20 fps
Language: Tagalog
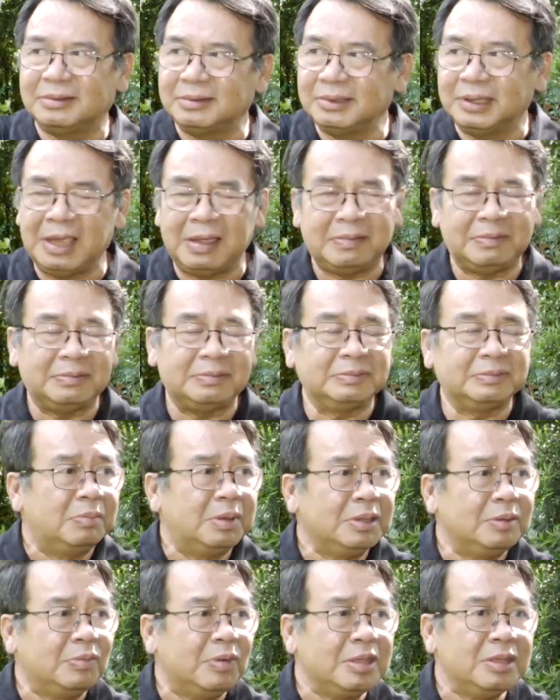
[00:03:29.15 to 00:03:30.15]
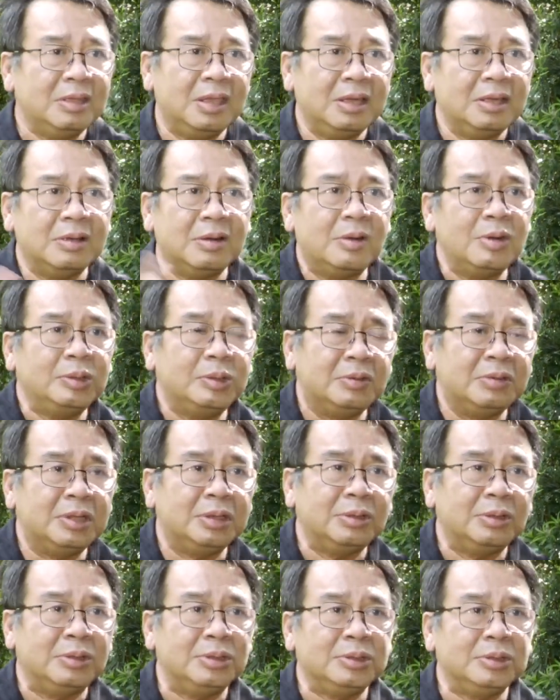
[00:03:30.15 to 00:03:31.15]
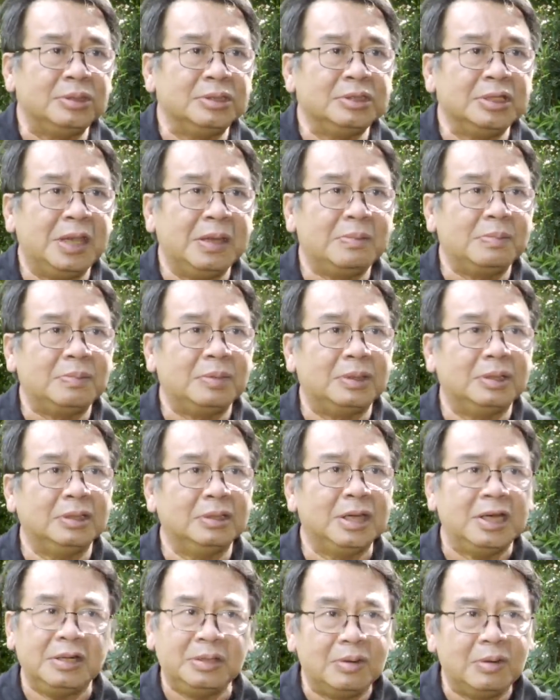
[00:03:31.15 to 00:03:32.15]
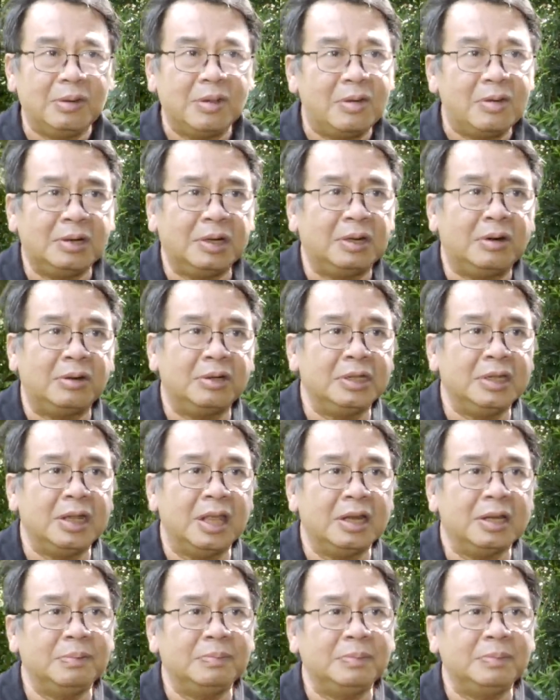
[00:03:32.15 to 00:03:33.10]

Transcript: they But when they go to the torture chamber, they're no longer ordinary